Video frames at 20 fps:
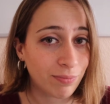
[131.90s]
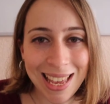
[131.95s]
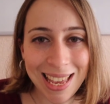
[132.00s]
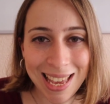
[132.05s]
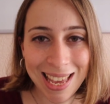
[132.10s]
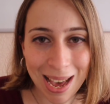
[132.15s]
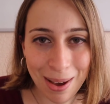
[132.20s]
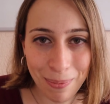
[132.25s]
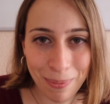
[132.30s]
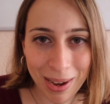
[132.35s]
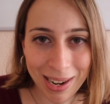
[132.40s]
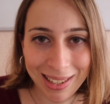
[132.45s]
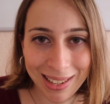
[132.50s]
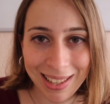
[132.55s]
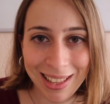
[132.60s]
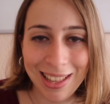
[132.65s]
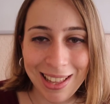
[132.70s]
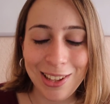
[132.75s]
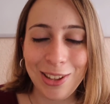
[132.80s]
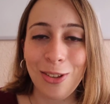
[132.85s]
Y
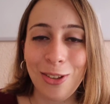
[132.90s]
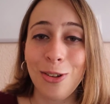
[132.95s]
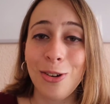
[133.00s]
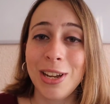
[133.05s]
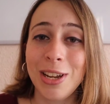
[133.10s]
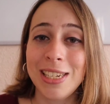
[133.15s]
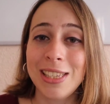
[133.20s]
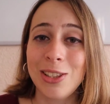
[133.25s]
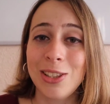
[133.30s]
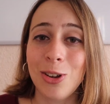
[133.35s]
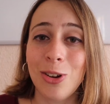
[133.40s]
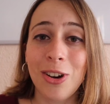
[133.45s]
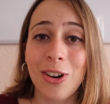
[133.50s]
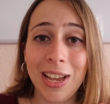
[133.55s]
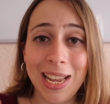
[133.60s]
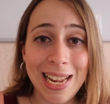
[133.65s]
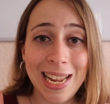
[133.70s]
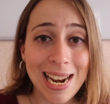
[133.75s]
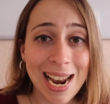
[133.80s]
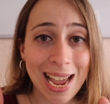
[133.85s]
aparte de todo
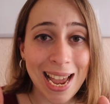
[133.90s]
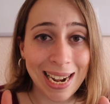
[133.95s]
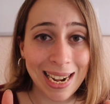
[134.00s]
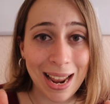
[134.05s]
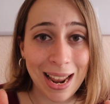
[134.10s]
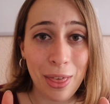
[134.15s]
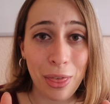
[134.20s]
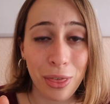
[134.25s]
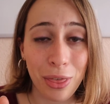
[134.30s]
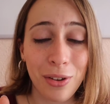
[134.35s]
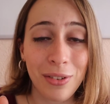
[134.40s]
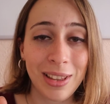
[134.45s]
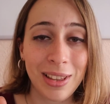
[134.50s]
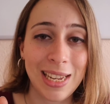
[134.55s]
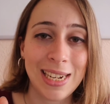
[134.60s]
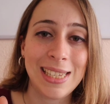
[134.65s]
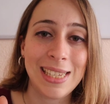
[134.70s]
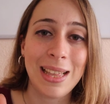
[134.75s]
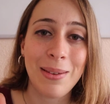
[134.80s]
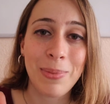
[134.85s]
esto, y la
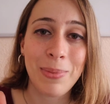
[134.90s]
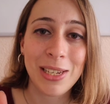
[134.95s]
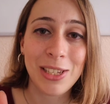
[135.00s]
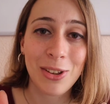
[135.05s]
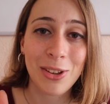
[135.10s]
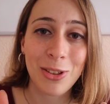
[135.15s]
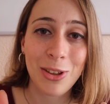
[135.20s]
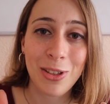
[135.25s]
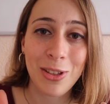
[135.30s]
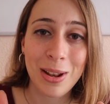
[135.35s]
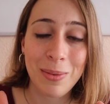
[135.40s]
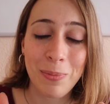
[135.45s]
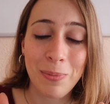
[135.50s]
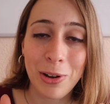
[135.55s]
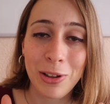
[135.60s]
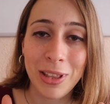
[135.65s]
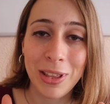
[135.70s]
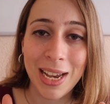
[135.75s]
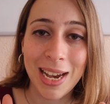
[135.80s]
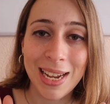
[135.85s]
razón de este episodio del
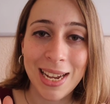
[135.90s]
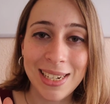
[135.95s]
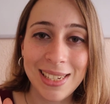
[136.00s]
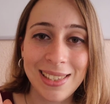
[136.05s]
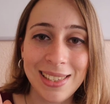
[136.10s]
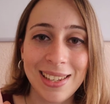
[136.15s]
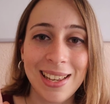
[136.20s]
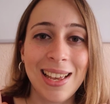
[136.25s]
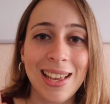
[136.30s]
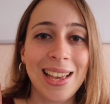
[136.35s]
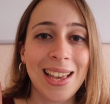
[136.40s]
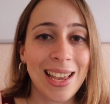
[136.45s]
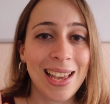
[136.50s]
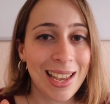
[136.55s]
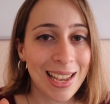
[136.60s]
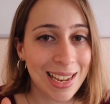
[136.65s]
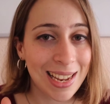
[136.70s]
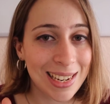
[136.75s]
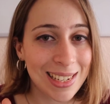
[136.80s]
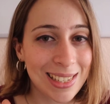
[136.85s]
podcast
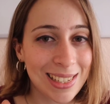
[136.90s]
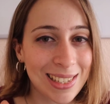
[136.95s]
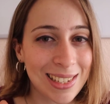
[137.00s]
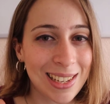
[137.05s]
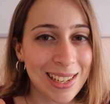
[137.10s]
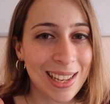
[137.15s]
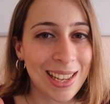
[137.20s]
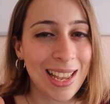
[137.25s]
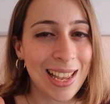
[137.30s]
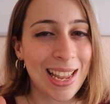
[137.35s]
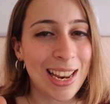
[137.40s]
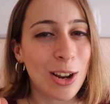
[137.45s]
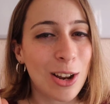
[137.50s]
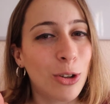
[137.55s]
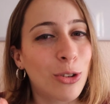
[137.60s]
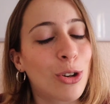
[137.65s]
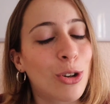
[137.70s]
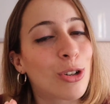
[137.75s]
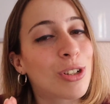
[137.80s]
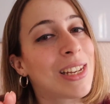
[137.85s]
es el
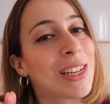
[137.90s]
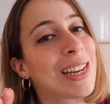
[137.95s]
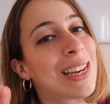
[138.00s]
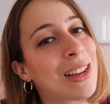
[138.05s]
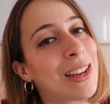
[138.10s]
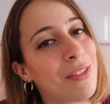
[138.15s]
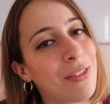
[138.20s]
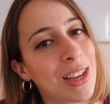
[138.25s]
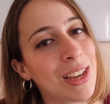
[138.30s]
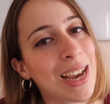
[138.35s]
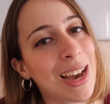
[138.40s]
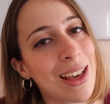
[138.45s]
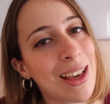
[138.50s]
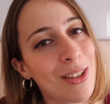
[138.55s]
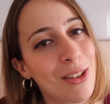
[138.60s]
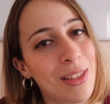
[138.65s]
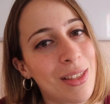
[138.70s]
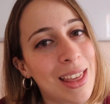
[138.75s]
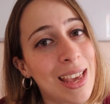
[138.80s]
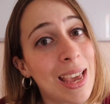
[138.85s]
otro
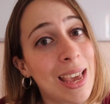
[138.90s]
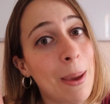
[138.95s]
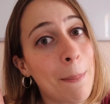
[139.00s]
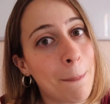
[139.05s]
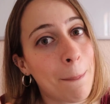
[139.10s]
significado de